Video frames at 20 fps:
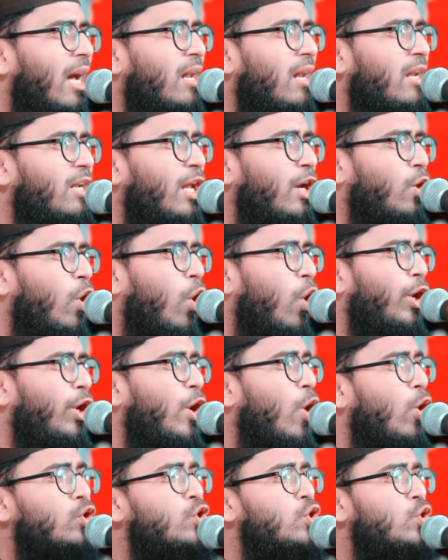কান্না
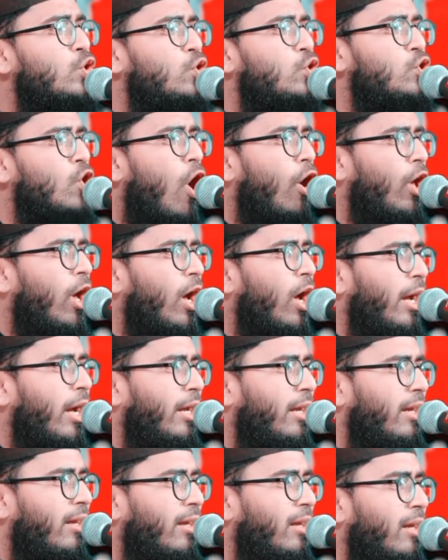করে অশ্রু
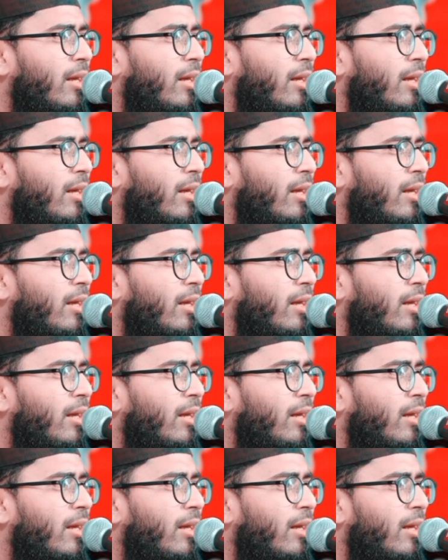ঝড়ায়